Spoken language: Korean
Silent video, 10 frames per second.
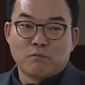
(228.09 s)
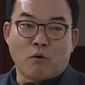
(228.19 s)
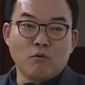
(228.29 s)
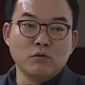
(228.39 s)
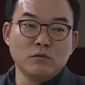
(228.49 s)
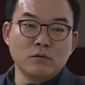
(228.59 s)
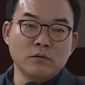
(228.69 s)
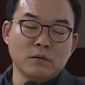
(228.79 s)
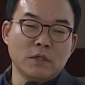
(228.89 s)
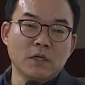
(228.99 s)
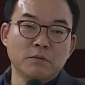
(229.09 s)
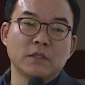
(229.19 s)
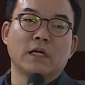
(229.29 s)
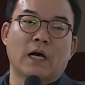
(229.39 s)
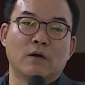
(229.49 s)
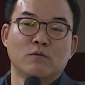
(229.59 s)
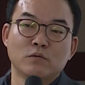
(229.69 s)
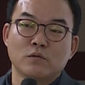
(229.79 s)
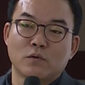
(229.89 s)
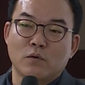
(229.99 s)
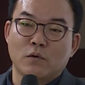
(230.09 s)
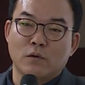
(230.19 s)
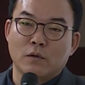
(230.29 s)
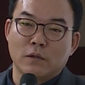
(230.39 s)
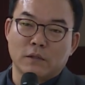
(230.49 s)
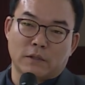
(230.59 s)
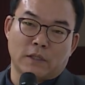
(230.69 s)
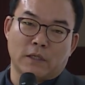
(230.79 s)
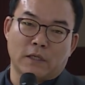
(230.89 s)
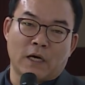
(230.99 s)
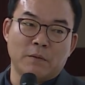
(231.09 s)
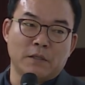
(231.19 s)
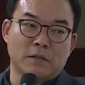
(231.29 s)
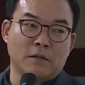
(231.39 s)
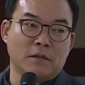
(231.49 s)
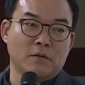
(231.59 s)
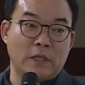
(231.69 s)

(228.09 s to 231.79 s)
봉군을 엄청나게 강군으로 이제 하면서